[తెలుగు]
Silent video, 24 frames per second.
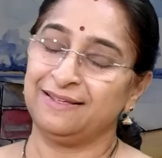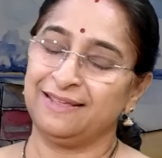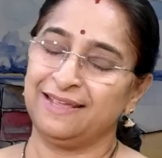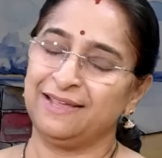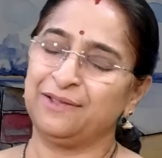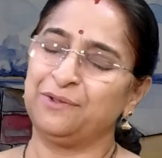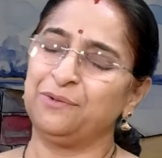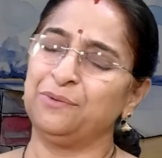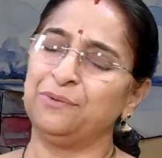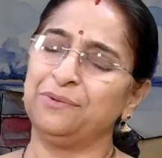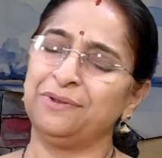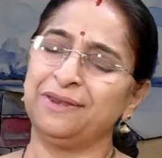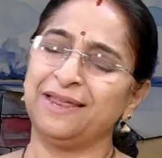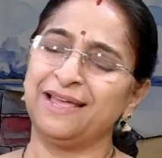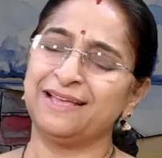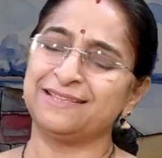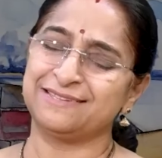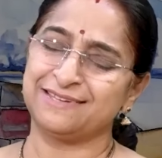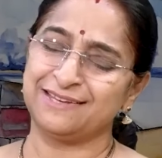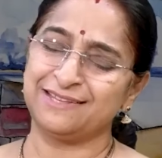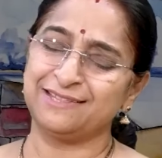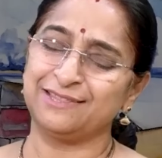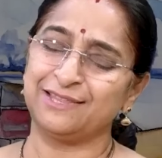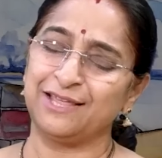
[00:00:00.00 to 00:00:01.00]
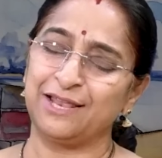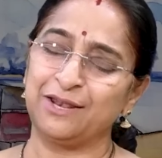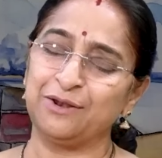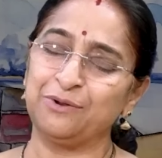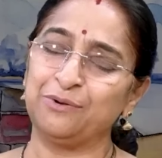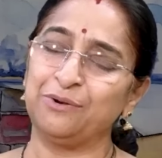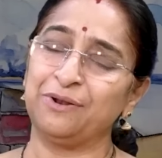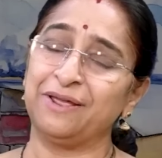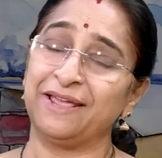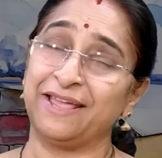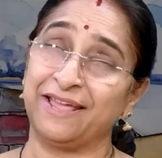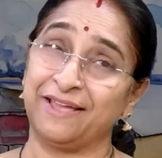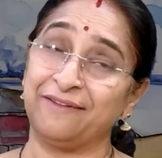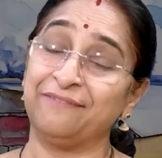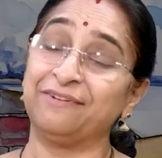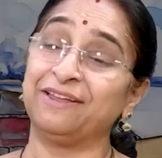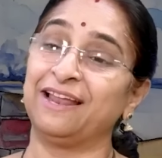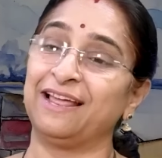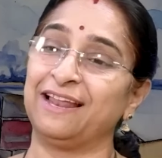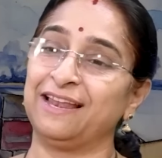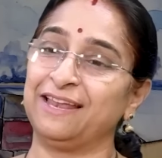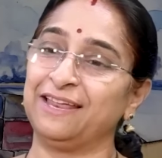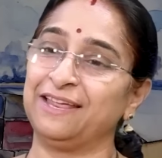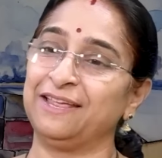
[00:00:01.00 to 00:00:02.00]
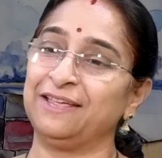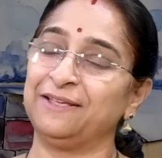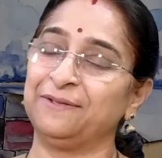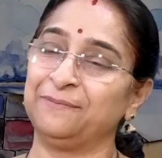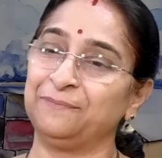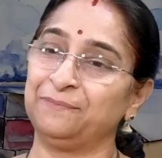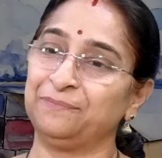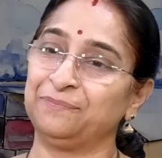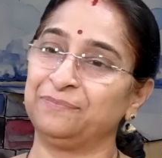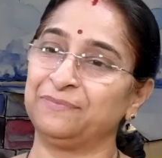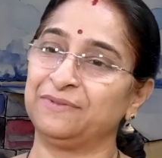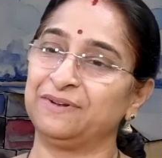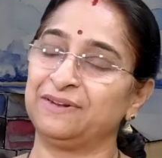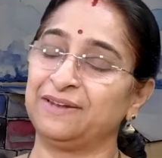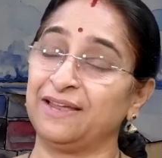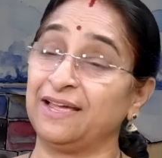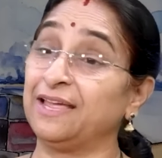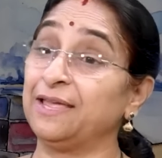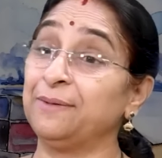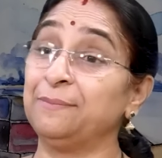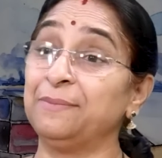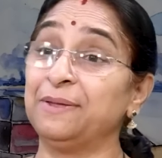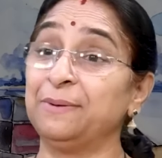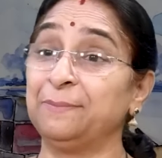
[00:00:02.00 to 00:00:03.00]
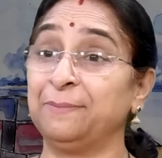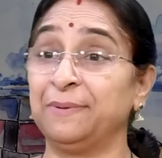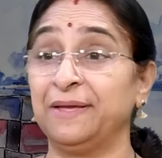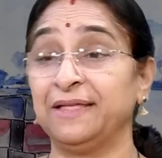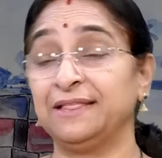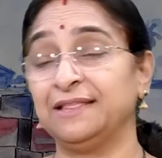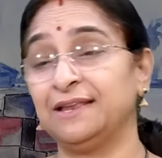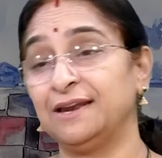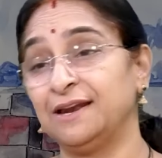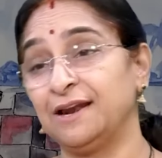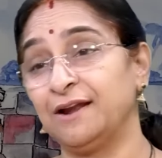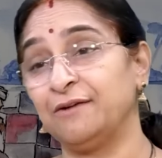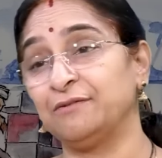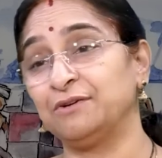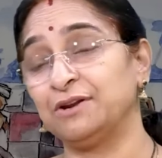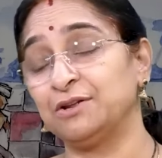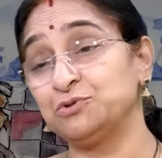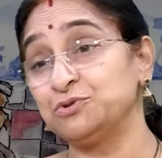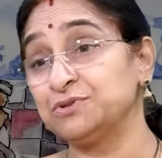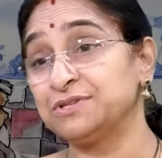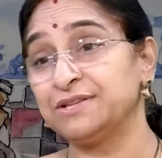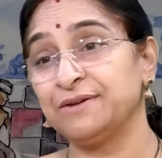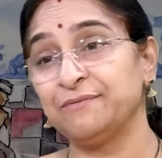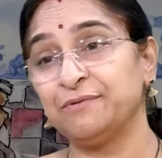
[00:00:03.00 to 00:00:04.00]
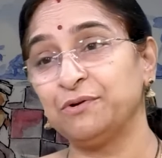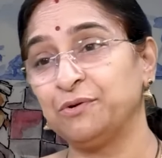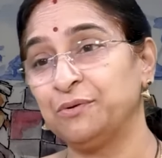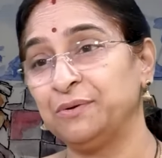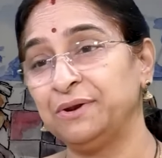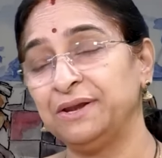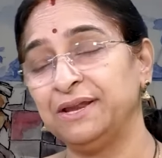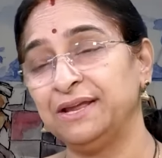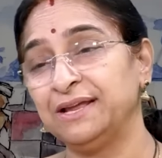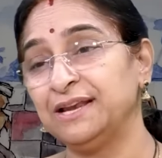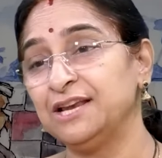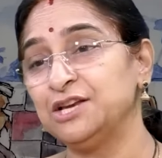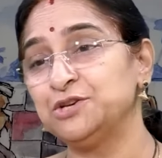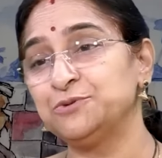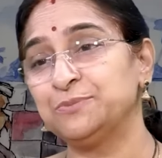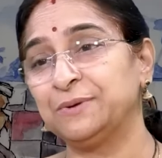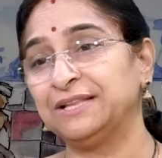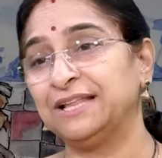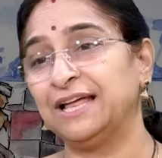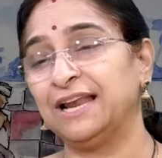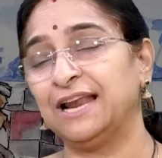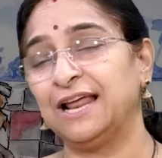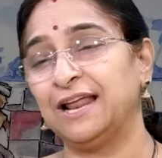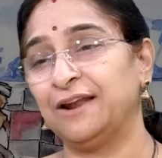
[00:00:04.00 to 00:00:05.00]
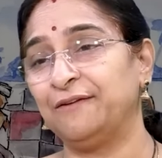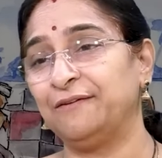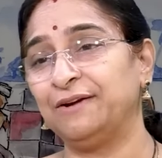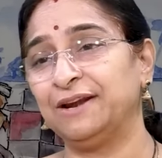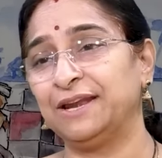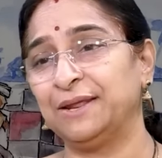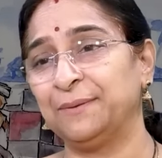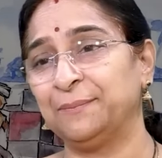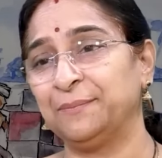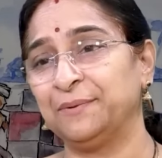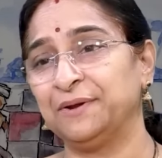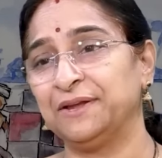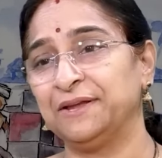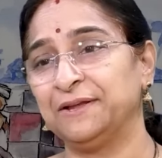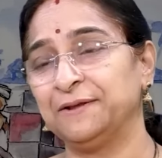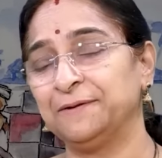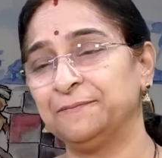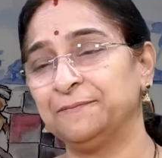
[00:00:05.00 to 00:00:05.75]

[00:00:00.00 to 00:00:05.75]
ఈ క్యూరియాసిటీని తెలుగులో ఏమనాలి టకిమన్ పేదని రావటం చూసాక కొన్ని ఇంగ్లీష్ పదాలు అలవాటైపోయి